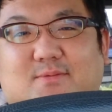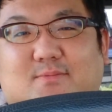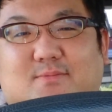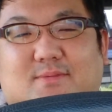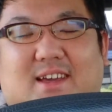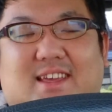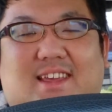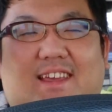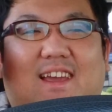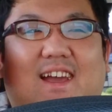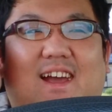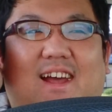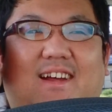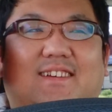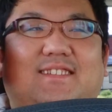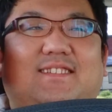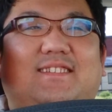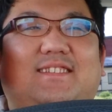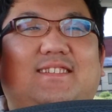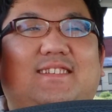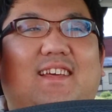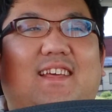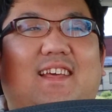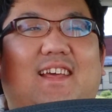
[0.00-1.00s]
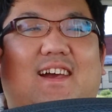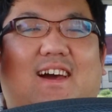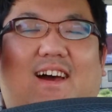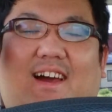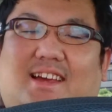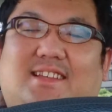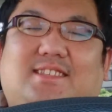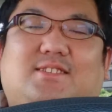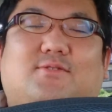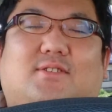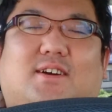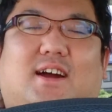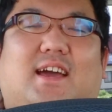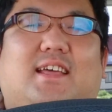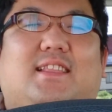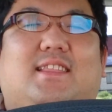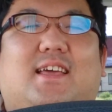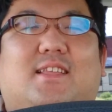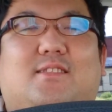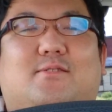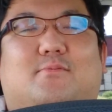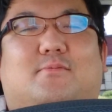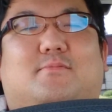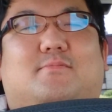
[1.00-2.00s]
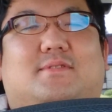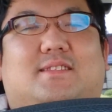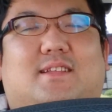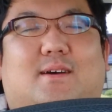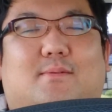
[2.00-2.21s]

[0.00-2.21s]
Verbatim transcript: まあいいや一応変えたいと思う、